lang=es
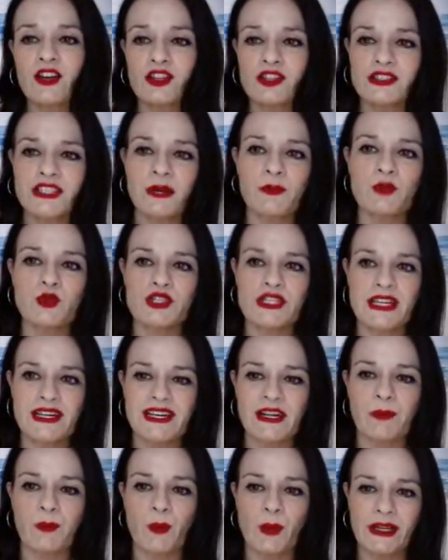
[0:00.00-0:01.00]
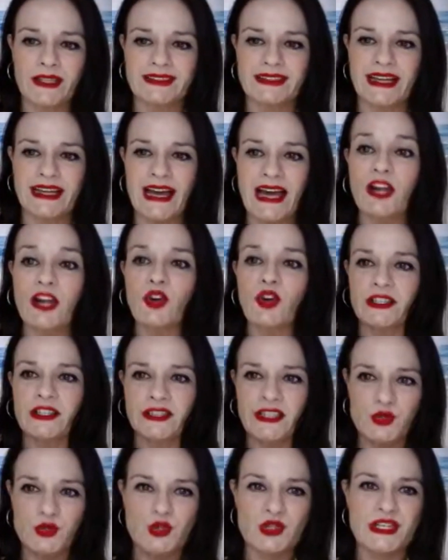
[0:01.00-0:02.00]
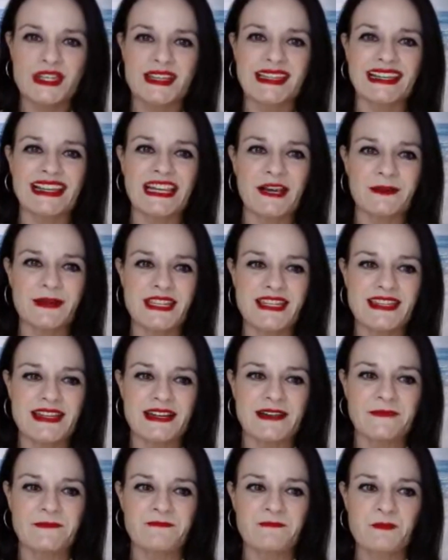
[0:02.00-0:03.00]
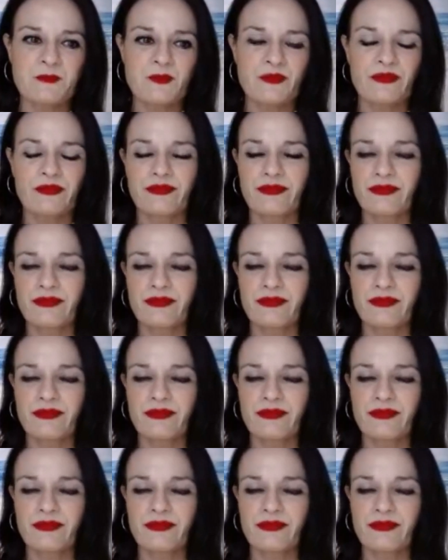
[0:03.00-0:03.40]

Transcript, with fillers: encontrar muchas respuestas a lo que te sucede en la vida.